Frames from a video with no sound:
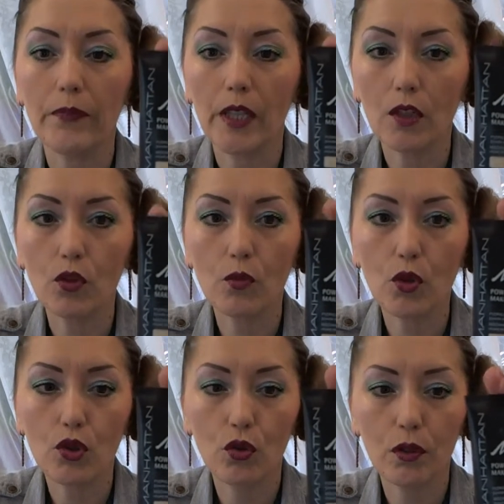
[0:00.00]
Я думаю,
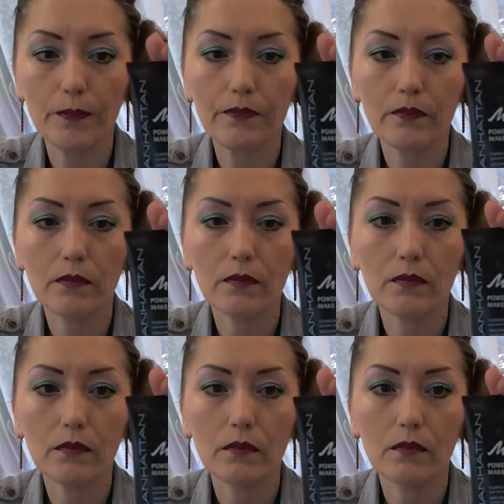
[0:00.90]
что
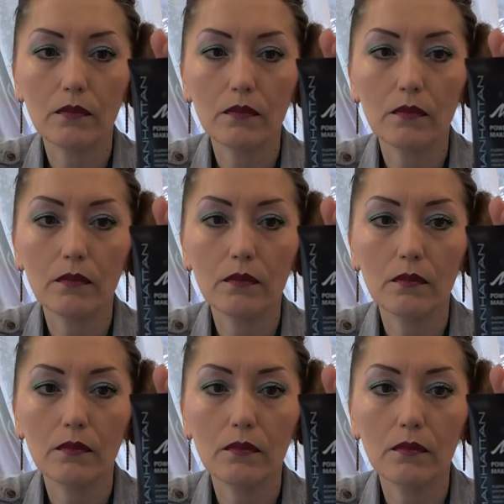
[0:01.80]

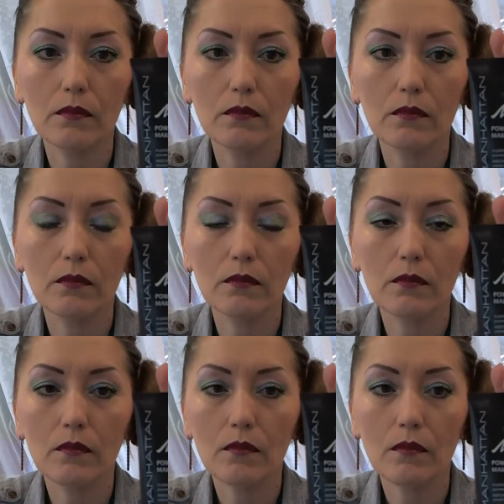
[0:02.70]

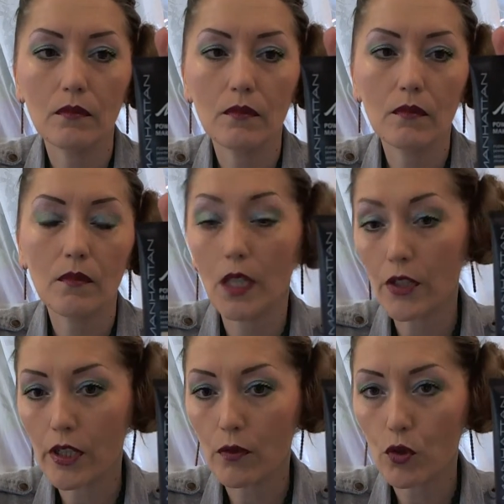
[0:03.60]
для
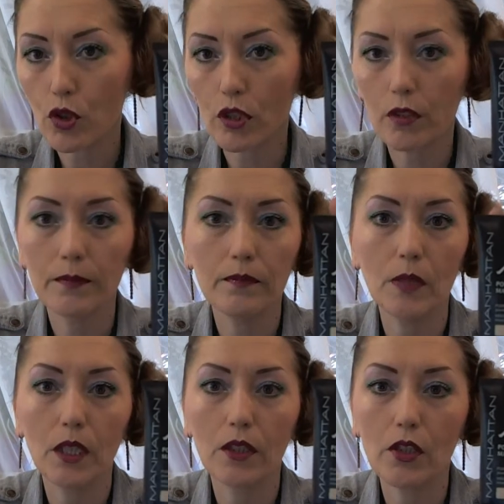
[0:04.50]
девушек
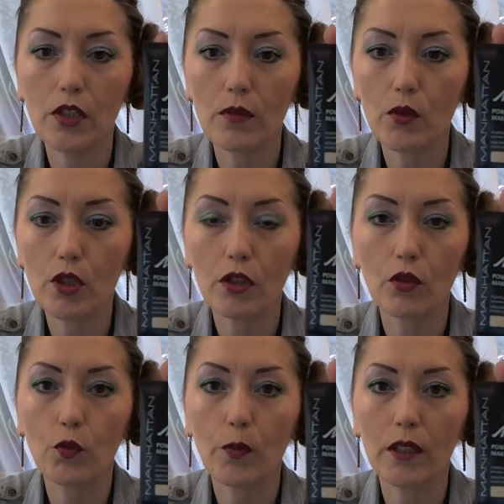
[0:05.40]
молодых девушек
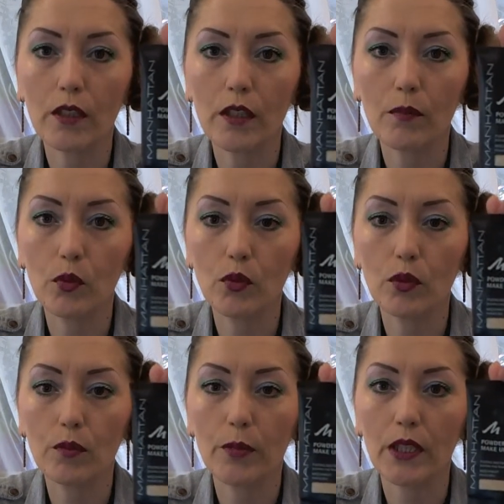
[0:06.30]
он вполне
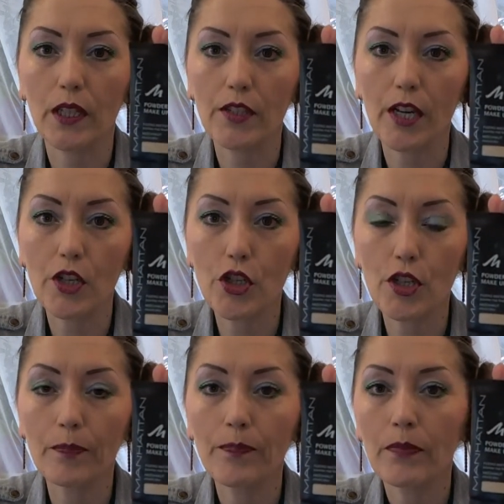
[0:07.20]
будет
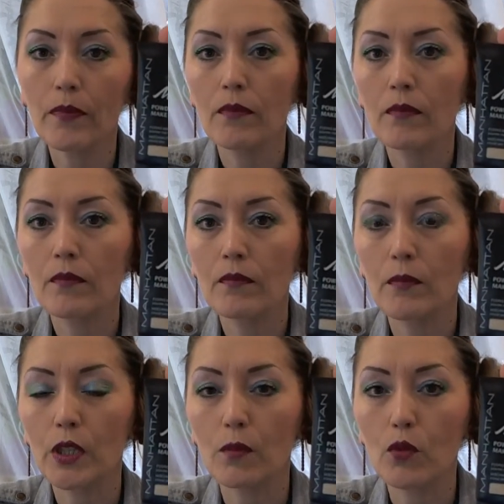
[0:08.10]
подходящим,
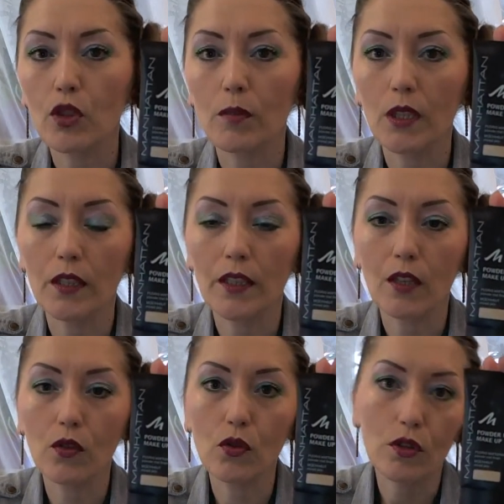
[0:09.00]
потому что молодая
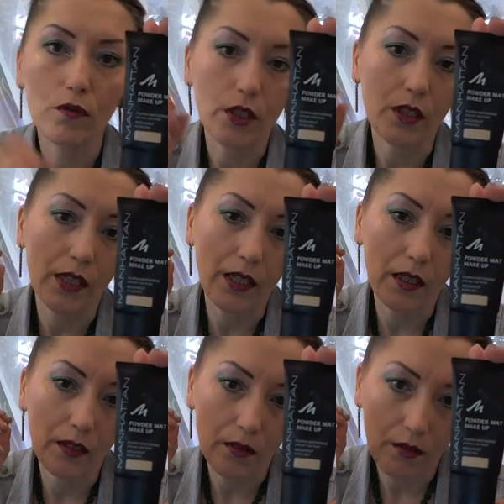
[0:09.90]
кожа
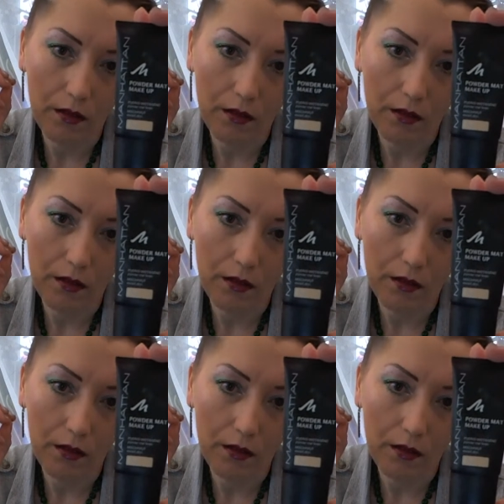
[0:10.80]
выделяет